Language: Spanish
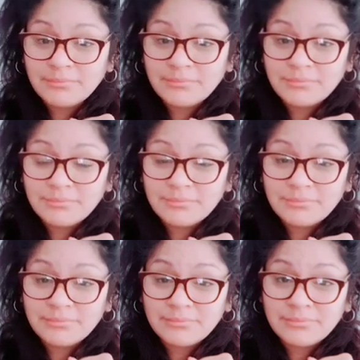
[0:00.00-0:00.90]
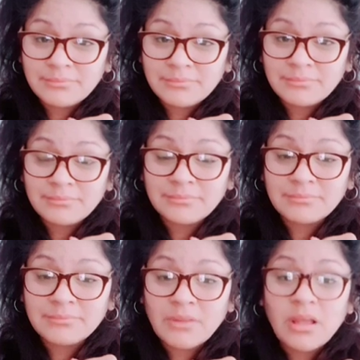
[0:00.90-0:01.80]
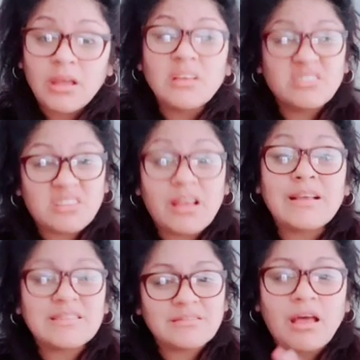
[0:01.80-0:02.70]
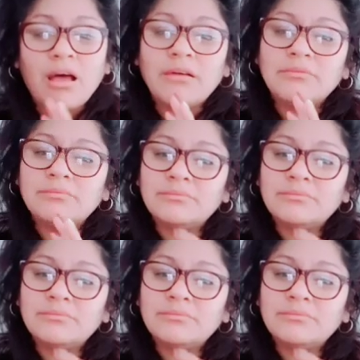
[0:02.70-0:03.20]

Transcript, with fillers: ella es la otra. Sí, esta.